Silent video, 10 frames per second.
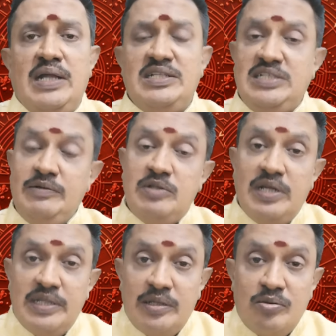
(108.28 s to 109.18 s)
అది
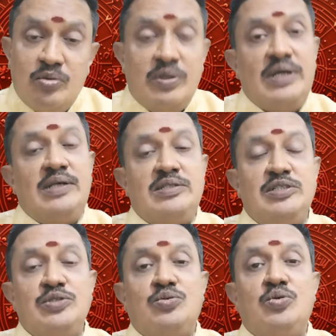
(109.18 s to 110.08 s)
జీవితాంతం కూడా
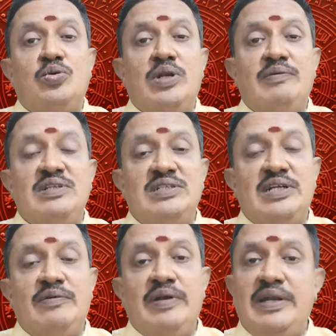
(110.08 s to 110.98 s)
చేసుకుంటూ
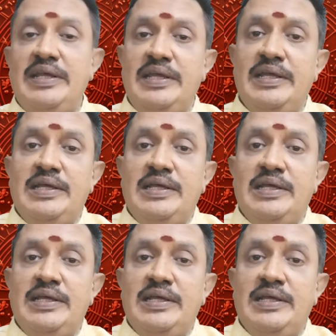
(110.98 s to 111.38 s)
ఉండవలసినటువంటి